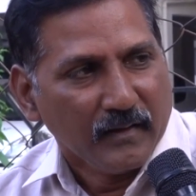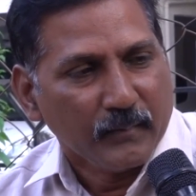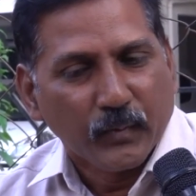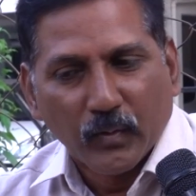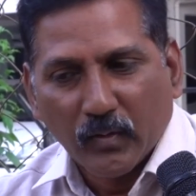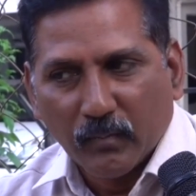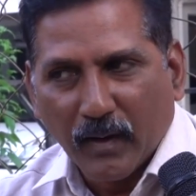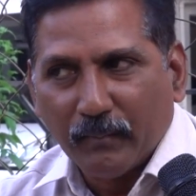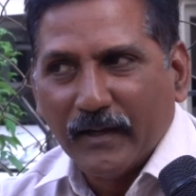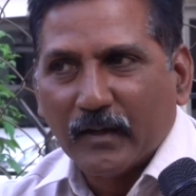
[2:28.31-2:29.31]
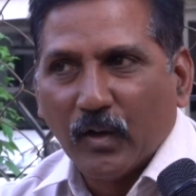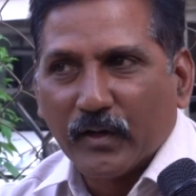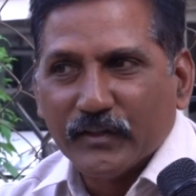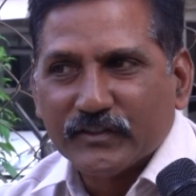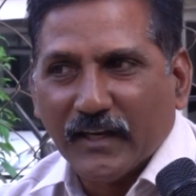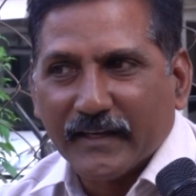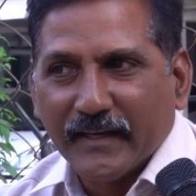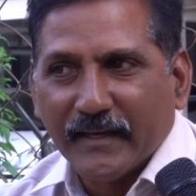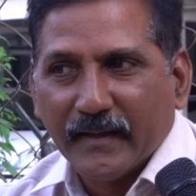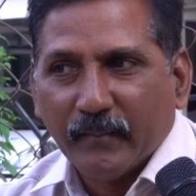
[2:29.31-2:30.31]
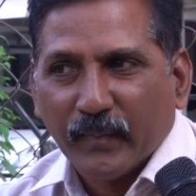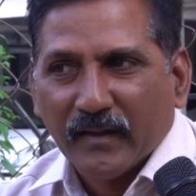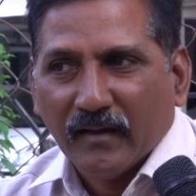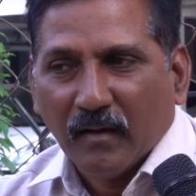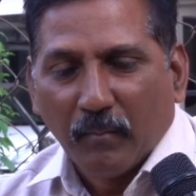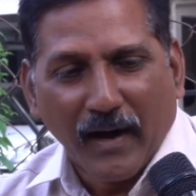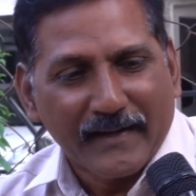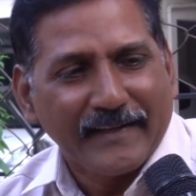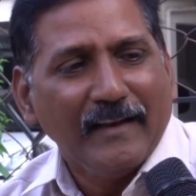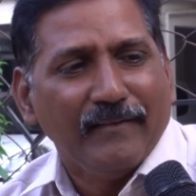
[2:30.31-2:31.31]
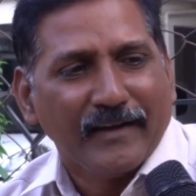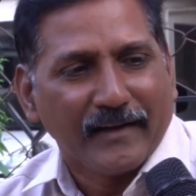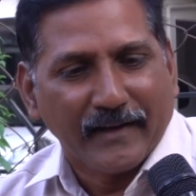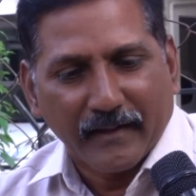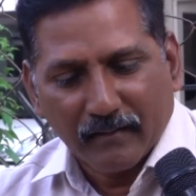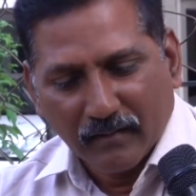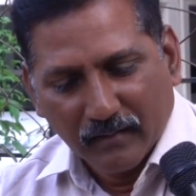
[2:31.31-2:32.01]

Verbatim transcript: ఇప్పుడు పబ్లిక్లోకి వచ్చేసరికి పార్టీలు వేరండి